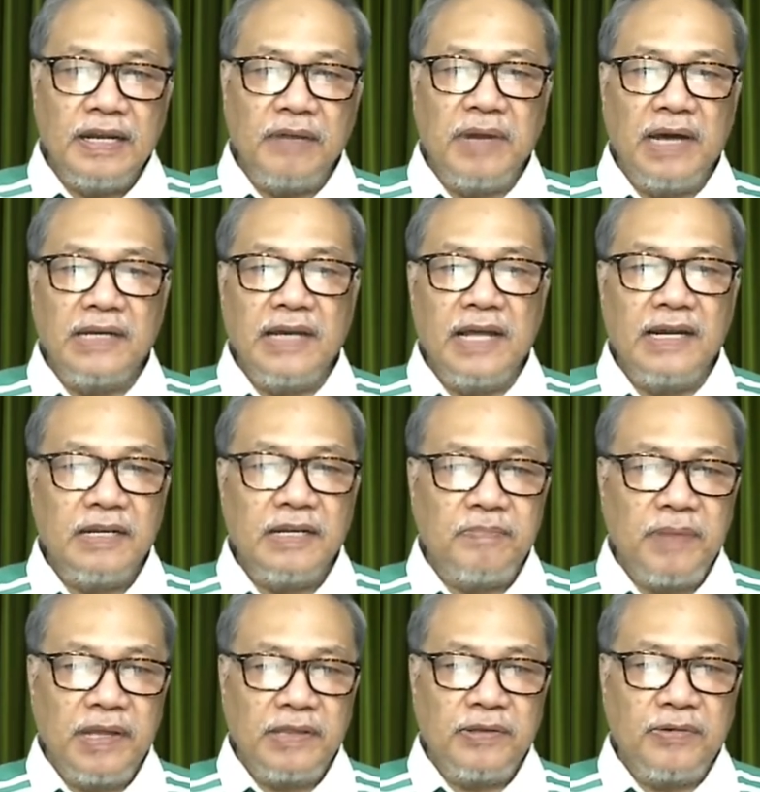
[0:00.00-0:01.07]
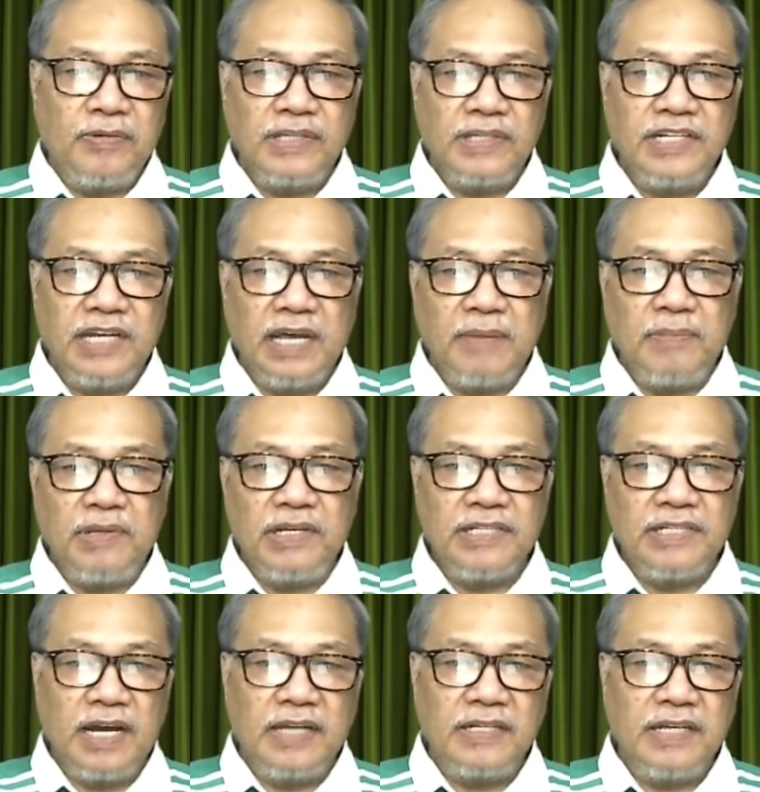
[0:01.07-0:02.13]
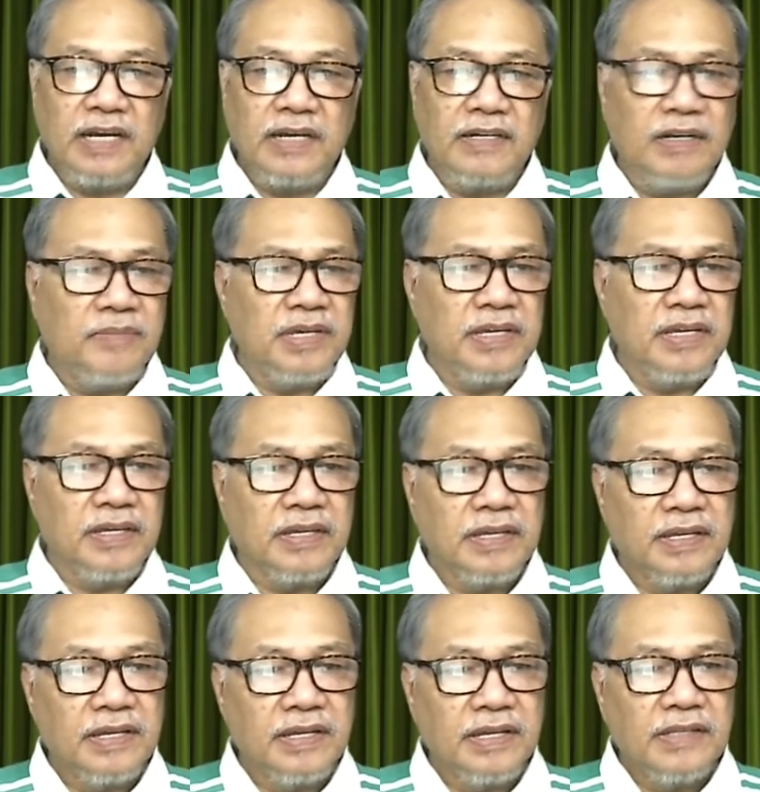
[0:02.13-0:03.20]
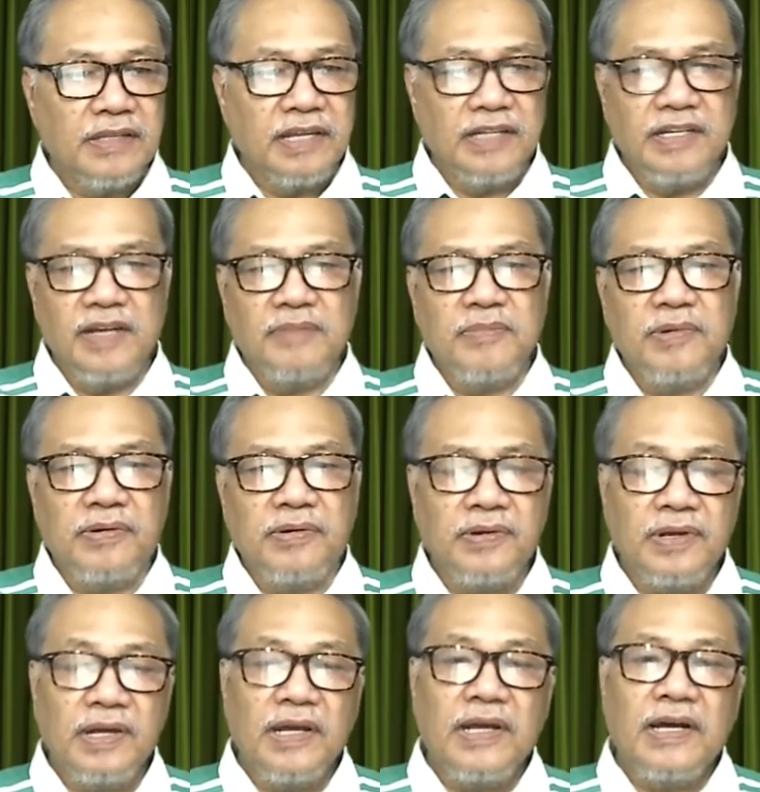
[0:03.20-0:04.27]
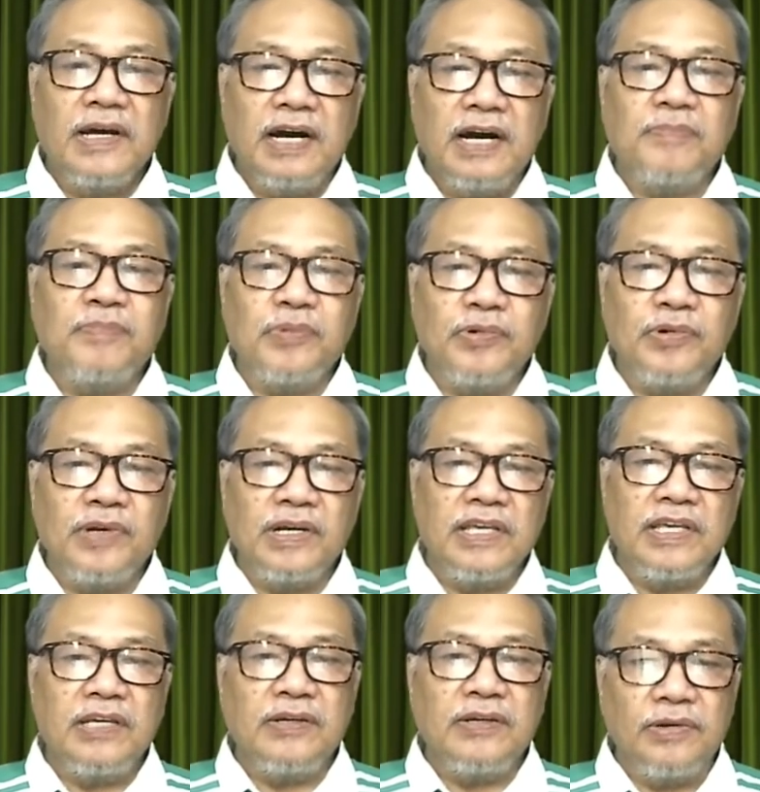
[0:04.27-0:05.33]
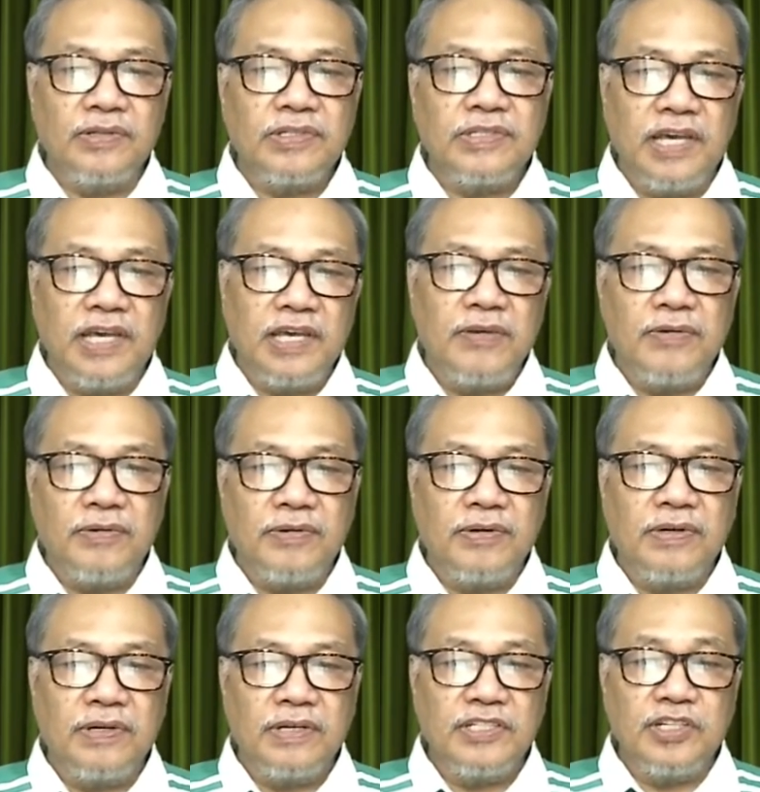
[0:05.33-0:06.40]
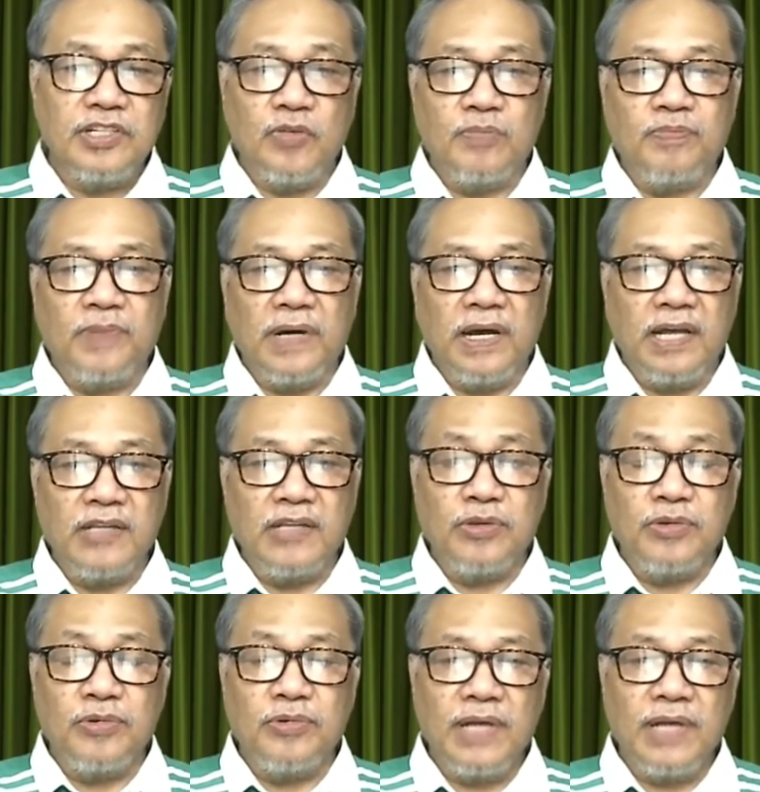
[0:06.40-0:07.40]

Nang maalala ni Pedro ay sinabi niya sa kanya, Rabi, tignan mo, ang puro ng igos na iyong isinumpa ay